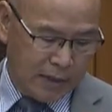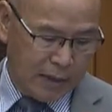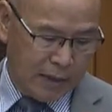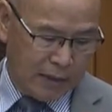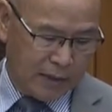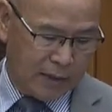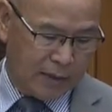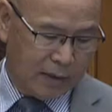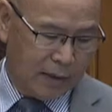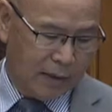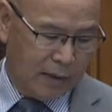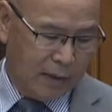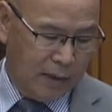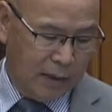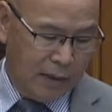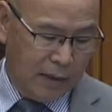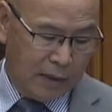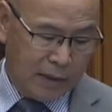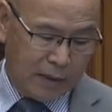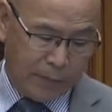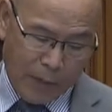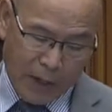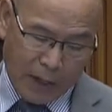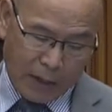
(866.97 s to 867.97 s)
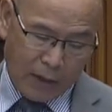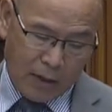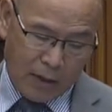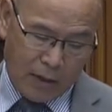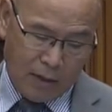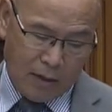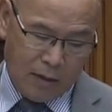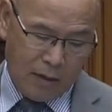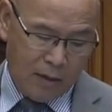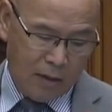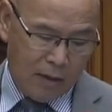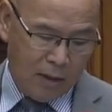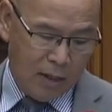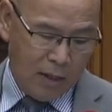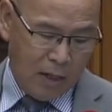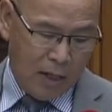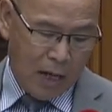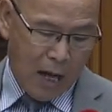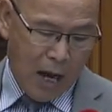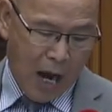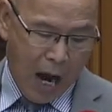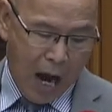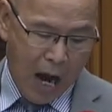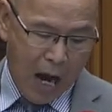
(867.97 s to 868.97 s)
et aussi dans des
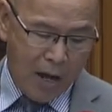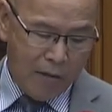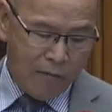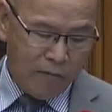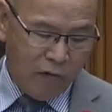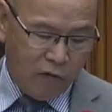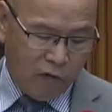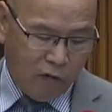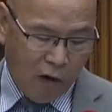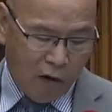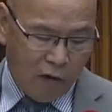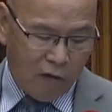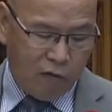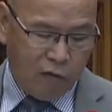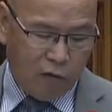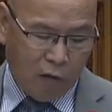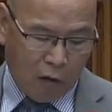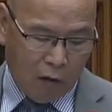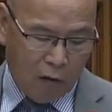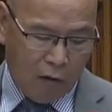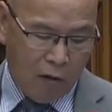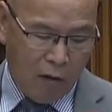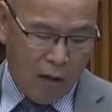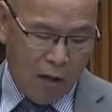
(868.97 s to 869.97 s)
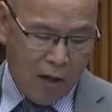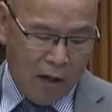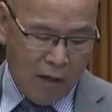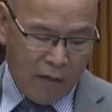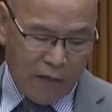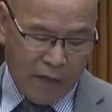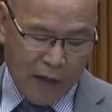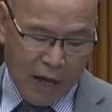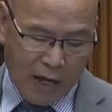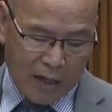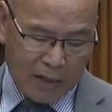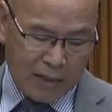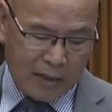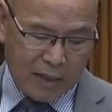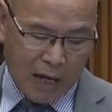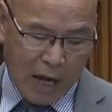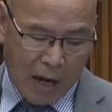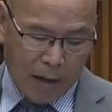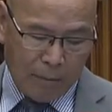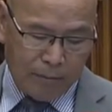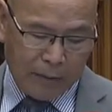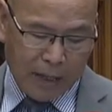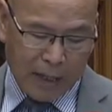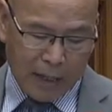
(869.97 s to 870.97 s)
entreprises et des centres communautaires.
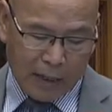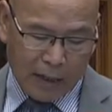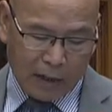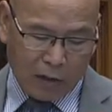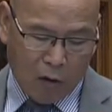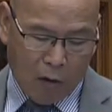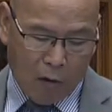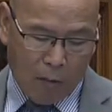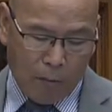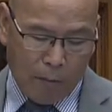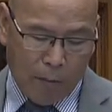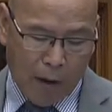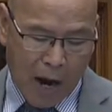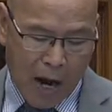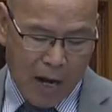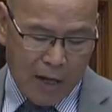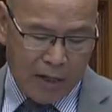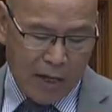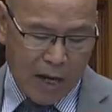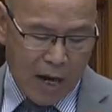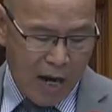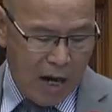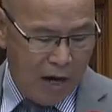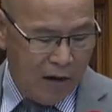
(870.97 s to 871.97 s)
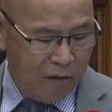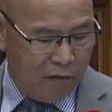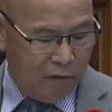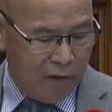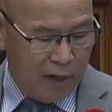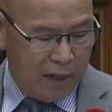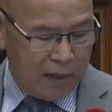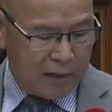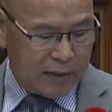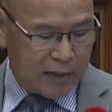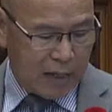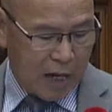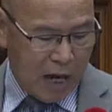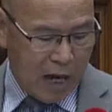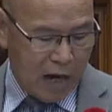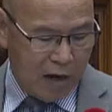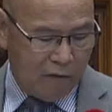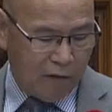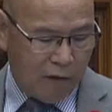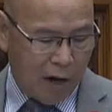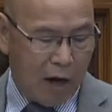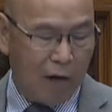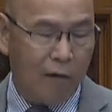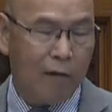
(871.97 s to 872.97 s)
J'espère que
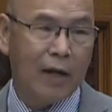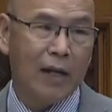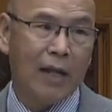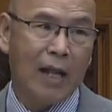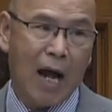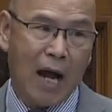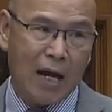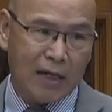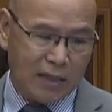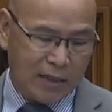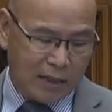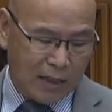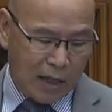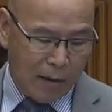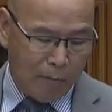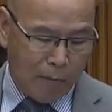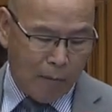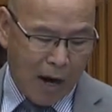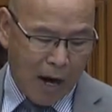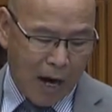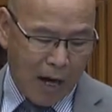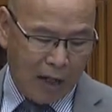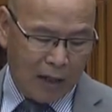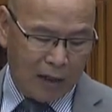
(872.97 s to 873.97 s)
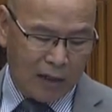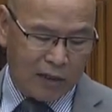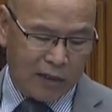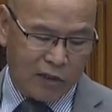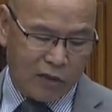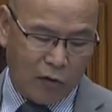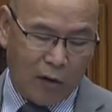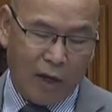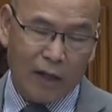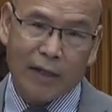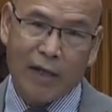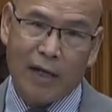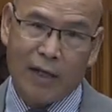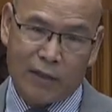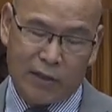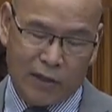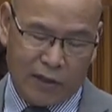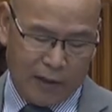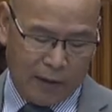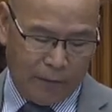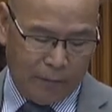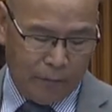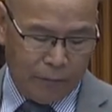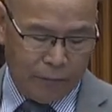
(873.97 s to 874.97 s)
grâce à ces efforts combinés
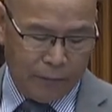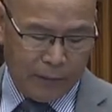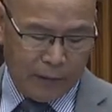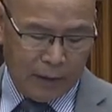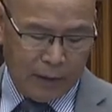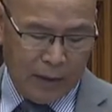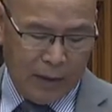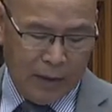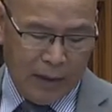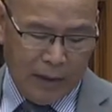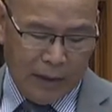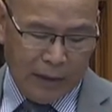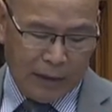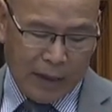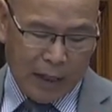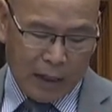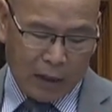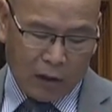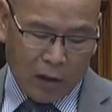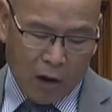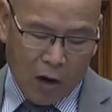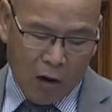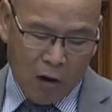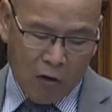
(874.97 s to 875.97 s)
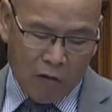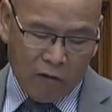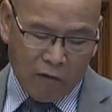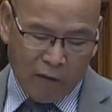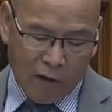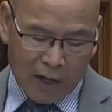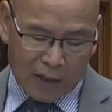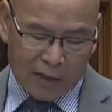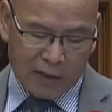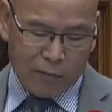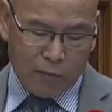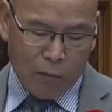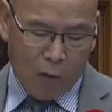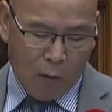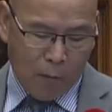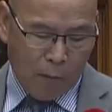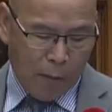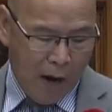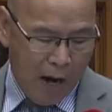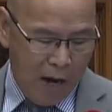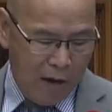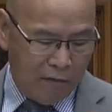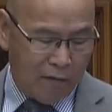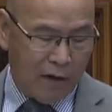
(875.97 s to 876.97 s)
et grâce à notre
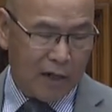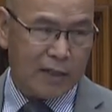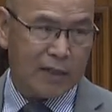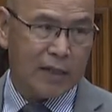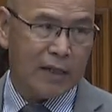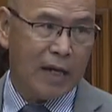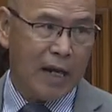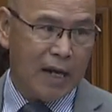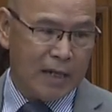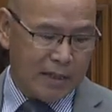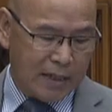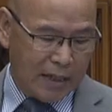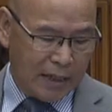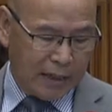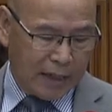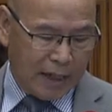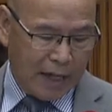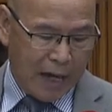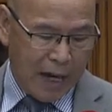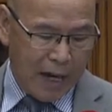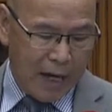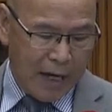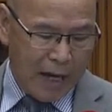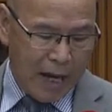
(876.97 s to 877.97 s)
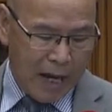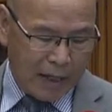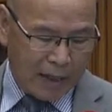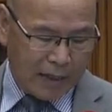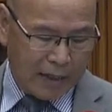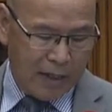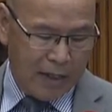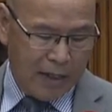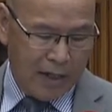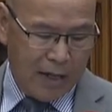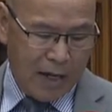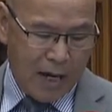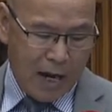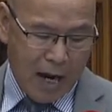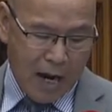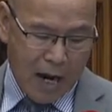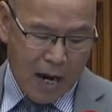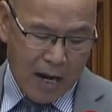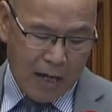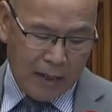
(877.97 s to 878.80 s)
stratégie du dernier mille